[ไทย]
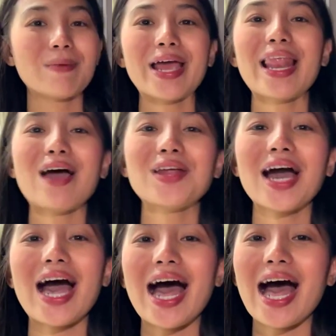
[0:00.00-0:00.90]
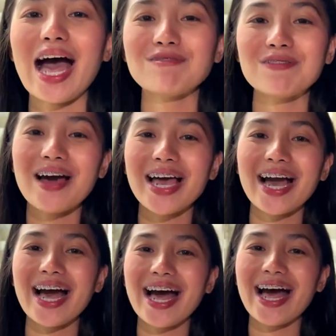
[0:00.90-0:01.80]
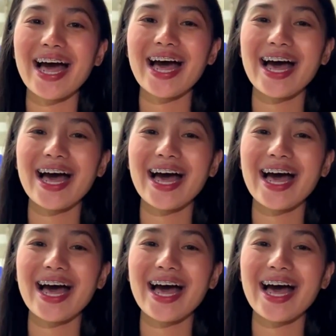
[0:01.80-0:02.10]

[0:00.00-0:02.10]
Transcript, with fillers: ไปแล้วนะคะบ๊ายบายค่ะ